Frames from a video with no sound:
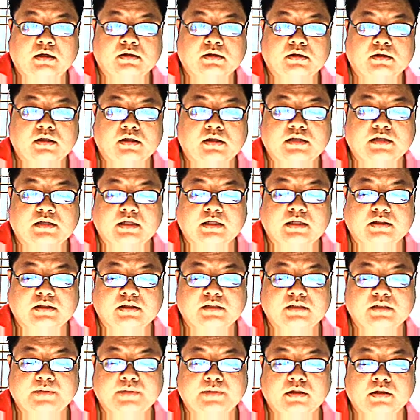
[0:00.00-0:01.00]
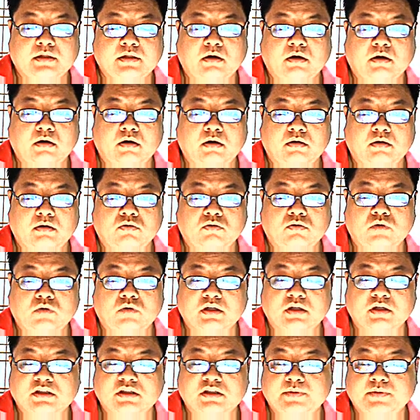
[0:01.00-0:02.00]
剩下的士兵哈，五
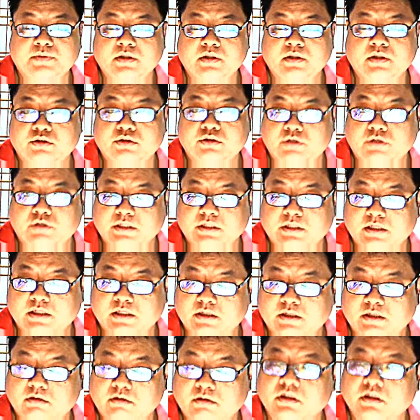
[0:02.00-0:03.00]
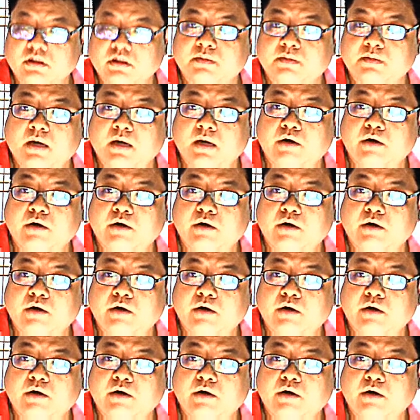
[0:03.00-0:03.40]
个士兵的选项少一个嘛，